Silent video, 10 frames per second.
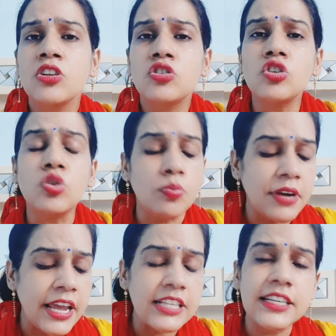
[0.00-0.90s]
तो
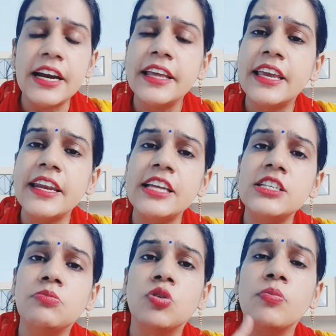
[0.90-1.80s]
तुमने इस लड़की ने
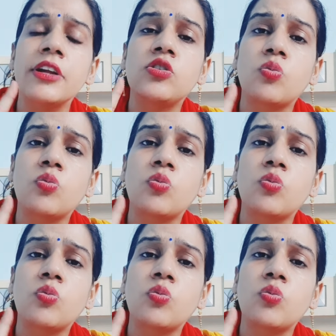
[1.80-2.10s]
जब तुम्हें